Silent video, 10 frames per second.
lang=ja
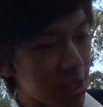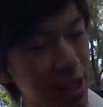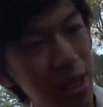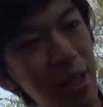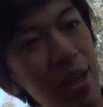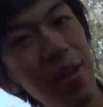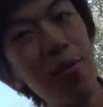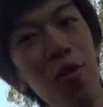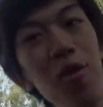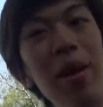じだから
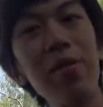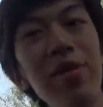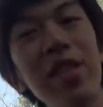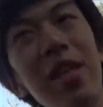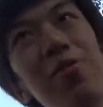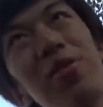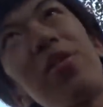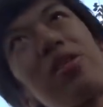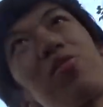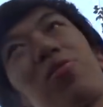ローマ風サンド
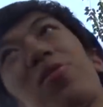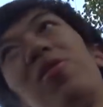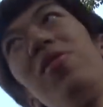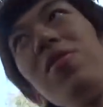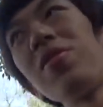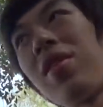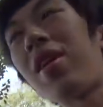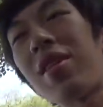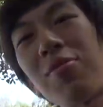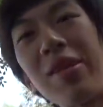ではちょっと
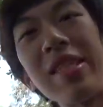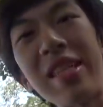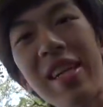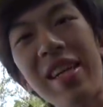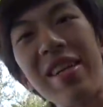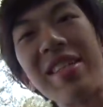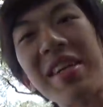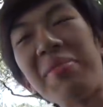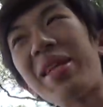なんかこう遺跡遺跡